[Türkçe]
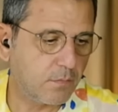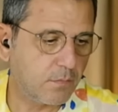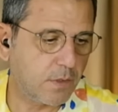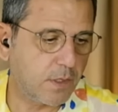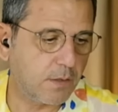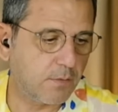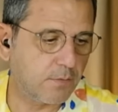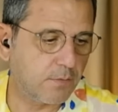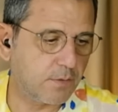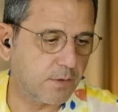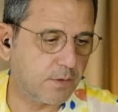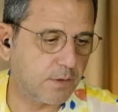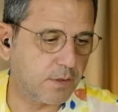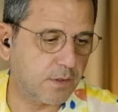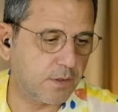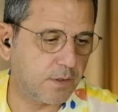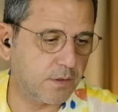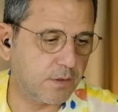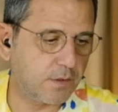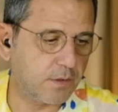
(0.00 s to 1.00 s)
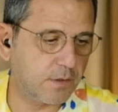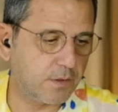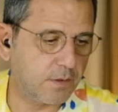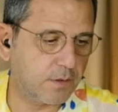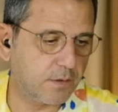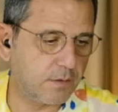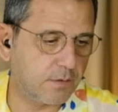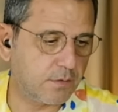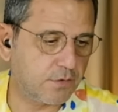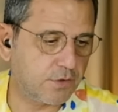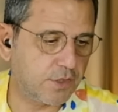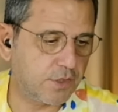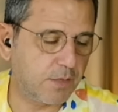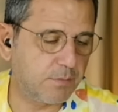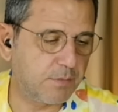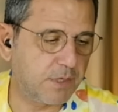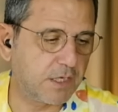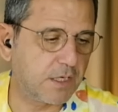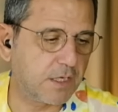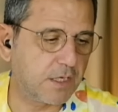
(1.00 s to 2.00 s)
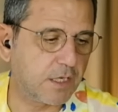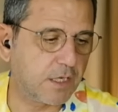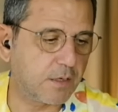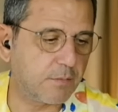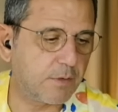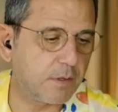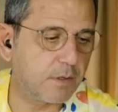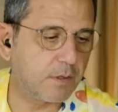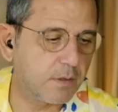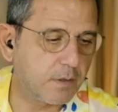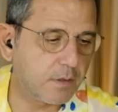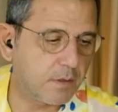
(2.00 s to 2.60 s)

Ne e, şey bilgileri mi?